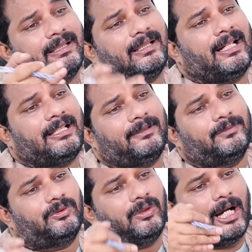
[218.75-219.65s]

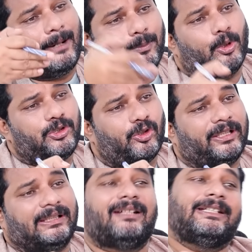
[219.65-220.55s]
కారణము ఆ పోస్టులు
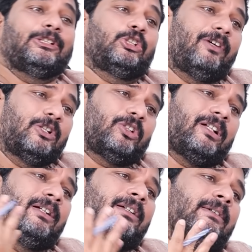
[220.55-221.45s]
ఒకటినా ఇంట్లో వాళ్ళు కూడా
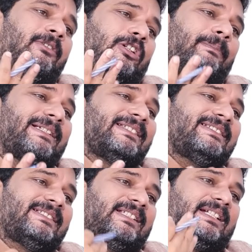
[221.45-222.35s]
ఒక ప్రెజర్
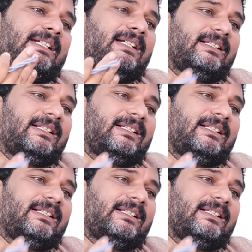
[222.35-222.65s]
చేశారు